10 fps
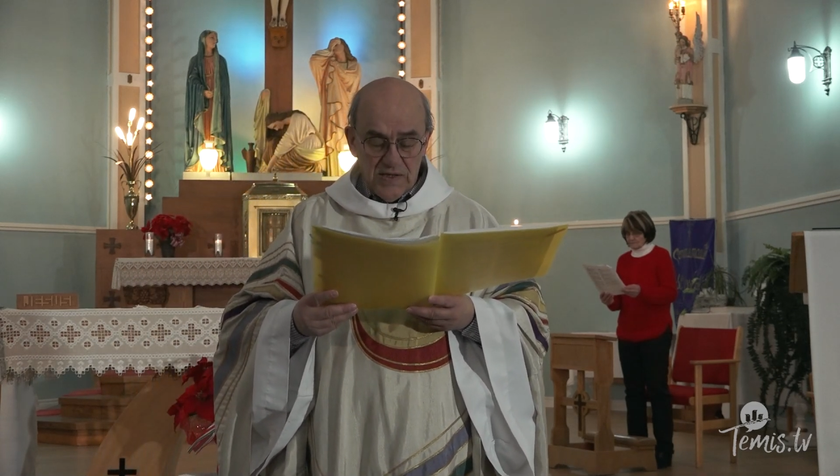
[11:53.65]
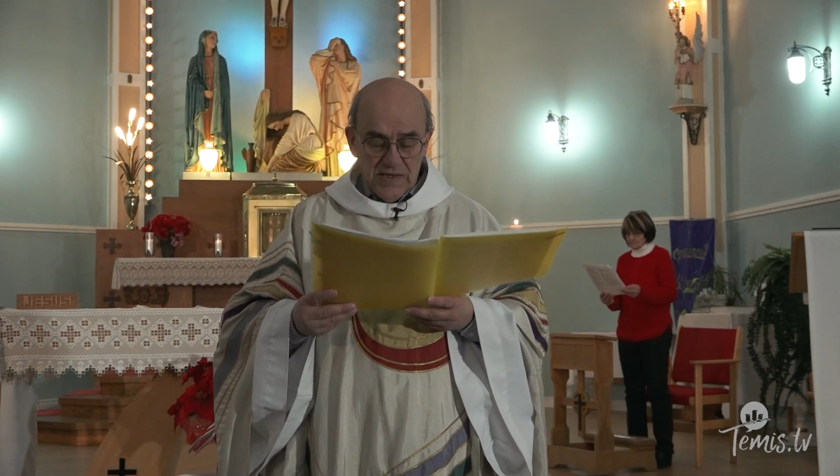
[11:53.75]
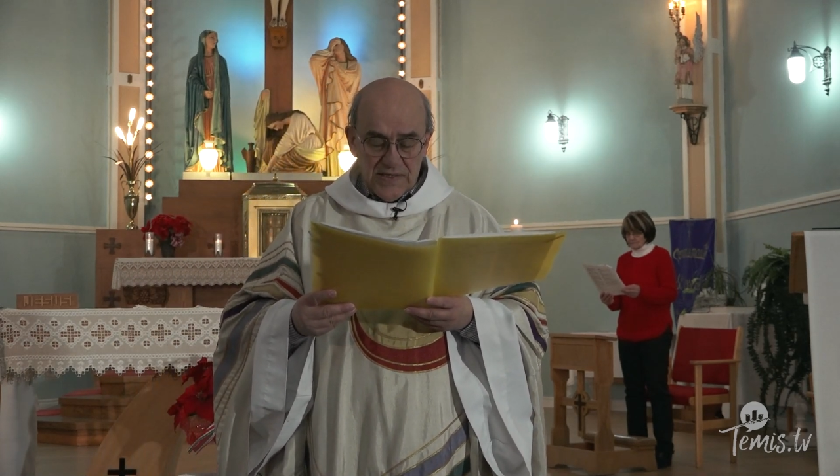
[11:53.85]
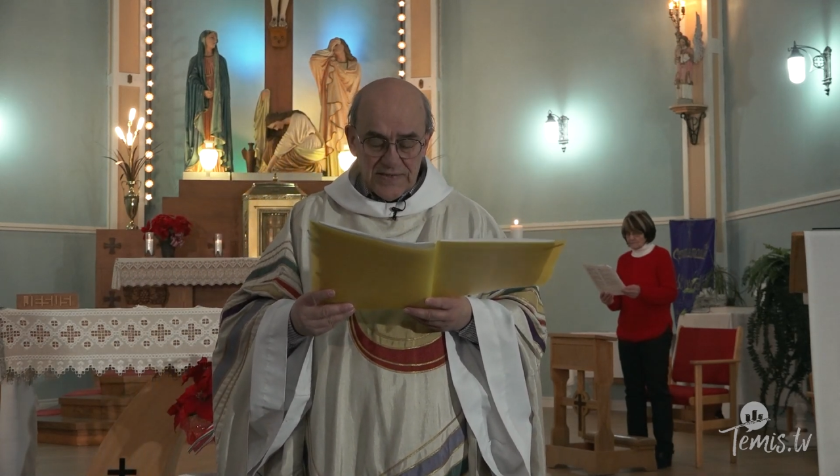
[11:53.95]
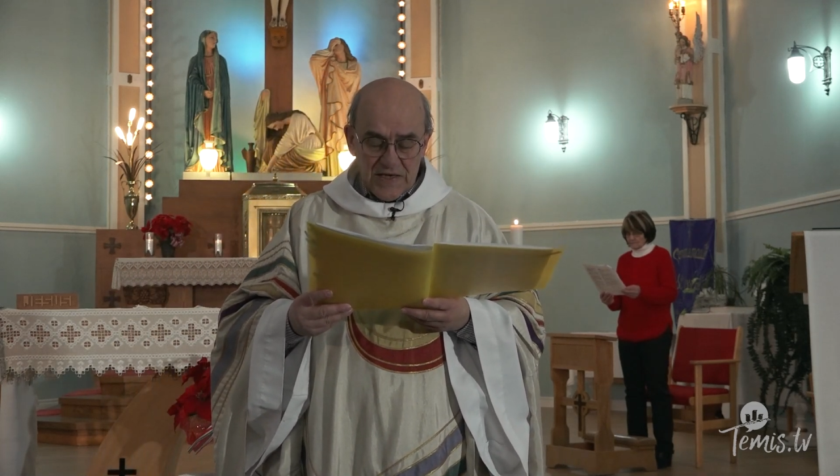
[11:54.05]

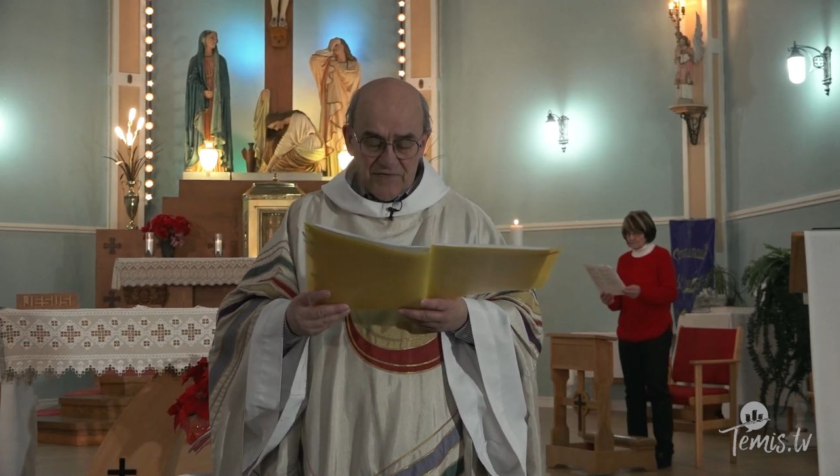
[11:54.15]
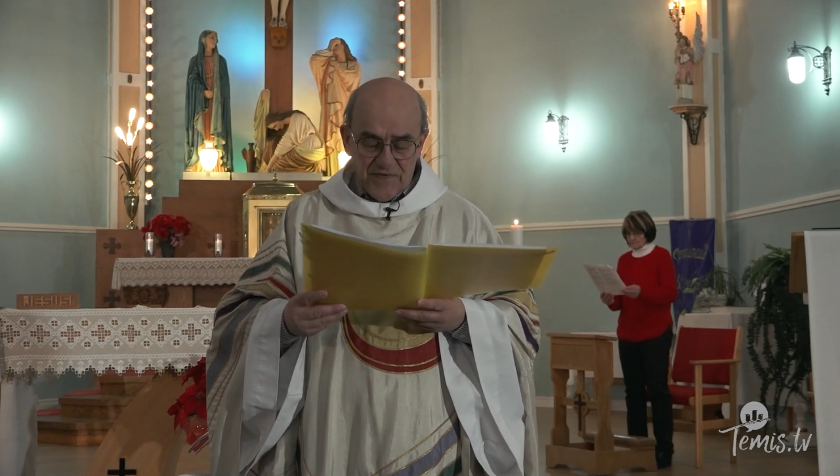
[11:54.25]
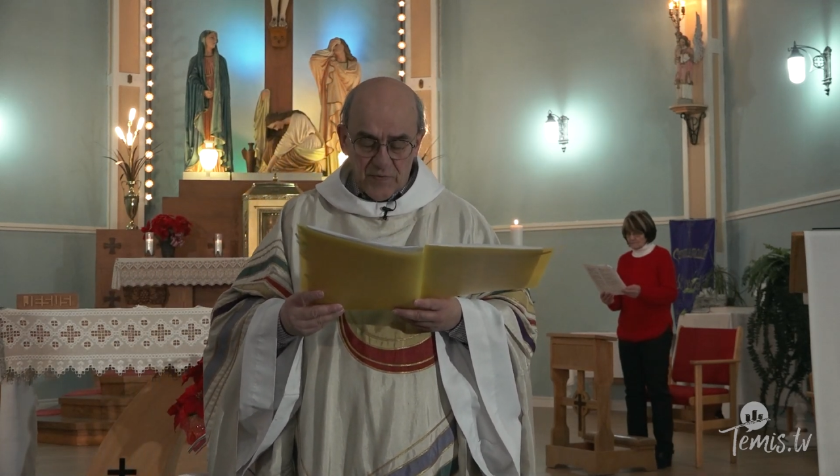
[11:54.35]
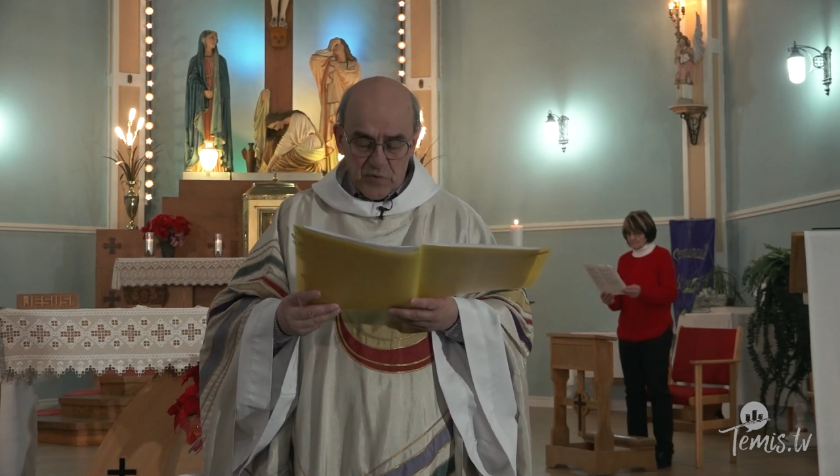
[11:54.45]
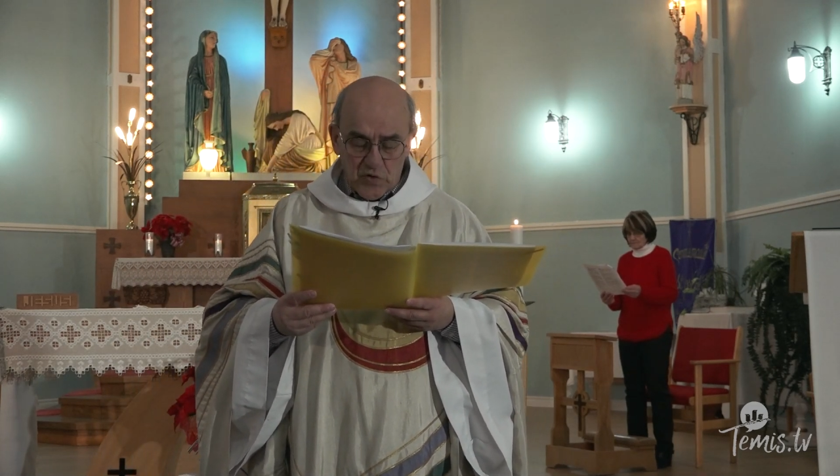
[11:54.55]
L'Église
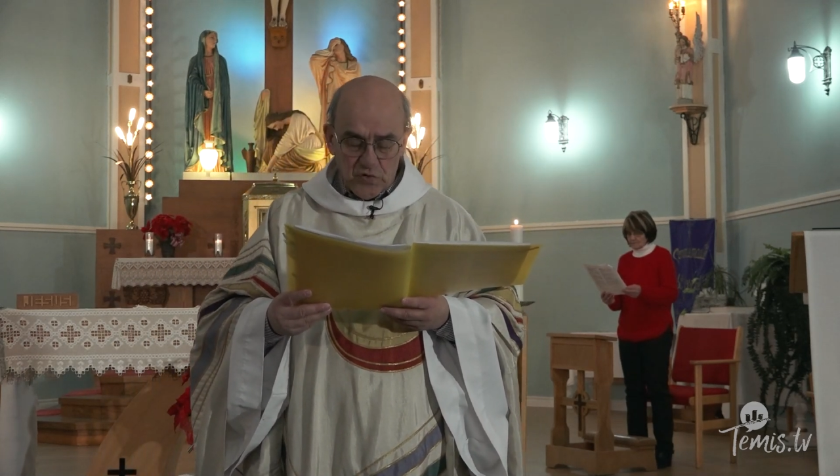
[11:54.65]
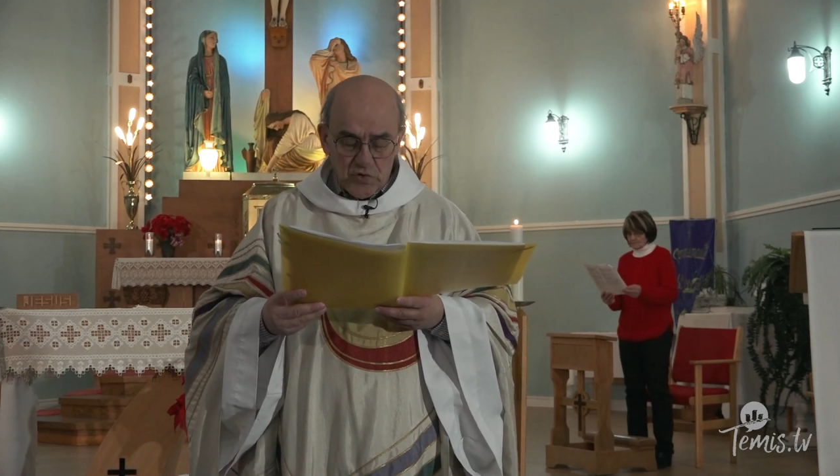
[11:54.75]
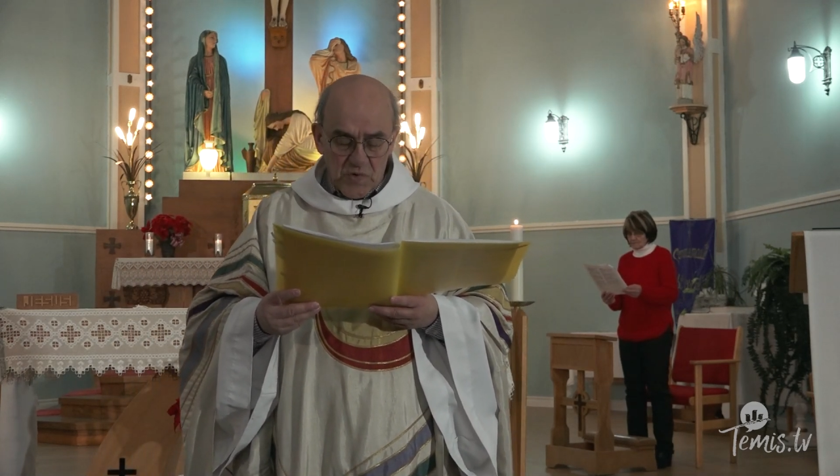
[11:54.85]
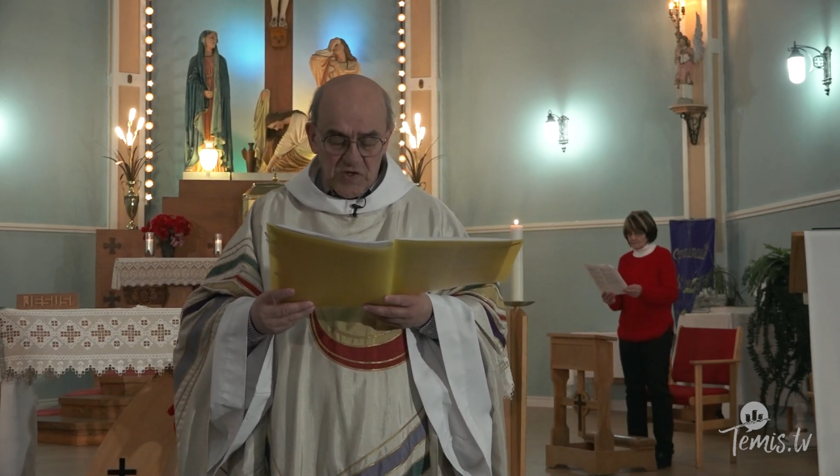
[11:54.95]
affirme que Dieu